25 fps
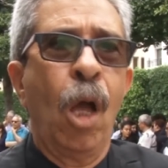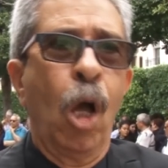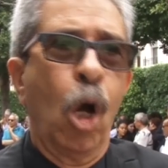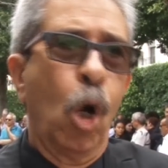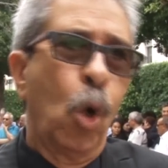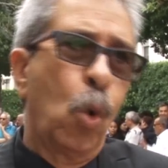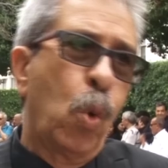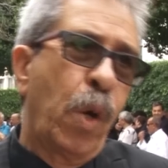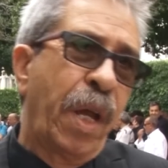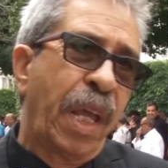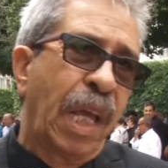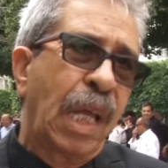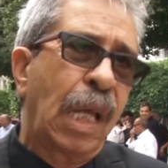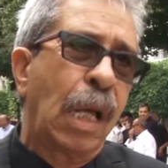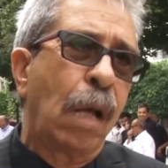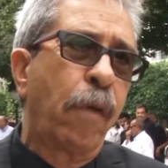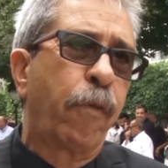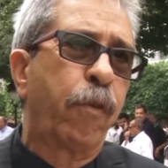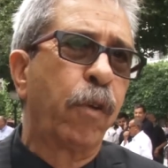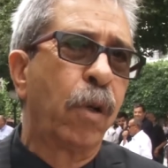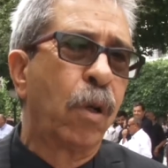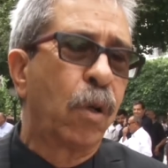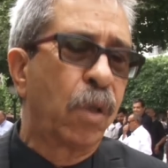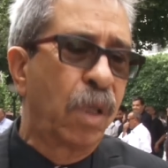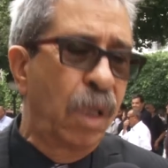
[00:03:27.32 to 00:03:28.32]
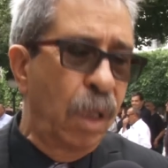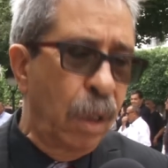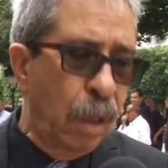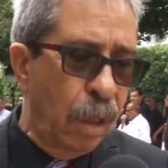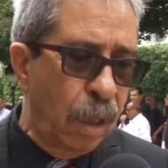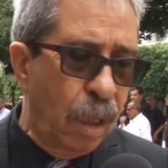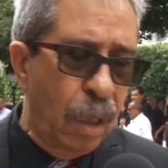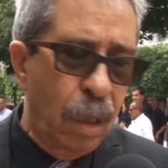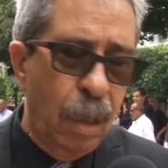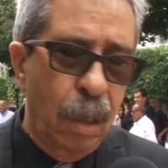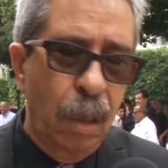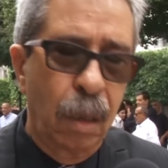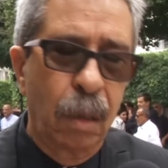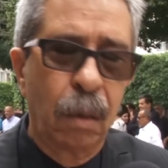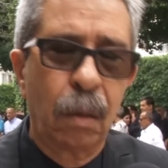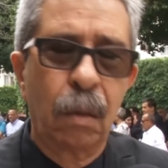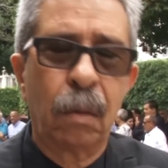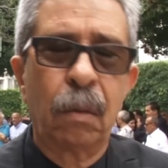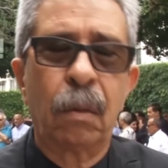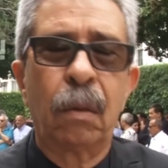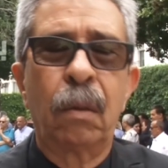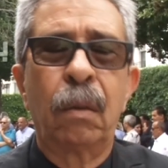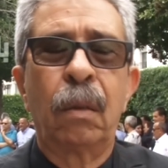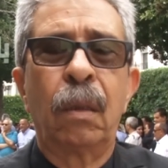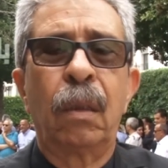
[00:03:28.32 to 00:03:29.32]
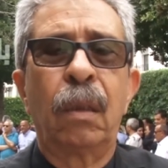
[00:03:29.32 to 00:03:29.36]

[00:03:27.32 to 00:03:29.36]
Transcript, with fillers: هو ايقاف نور الدين آه،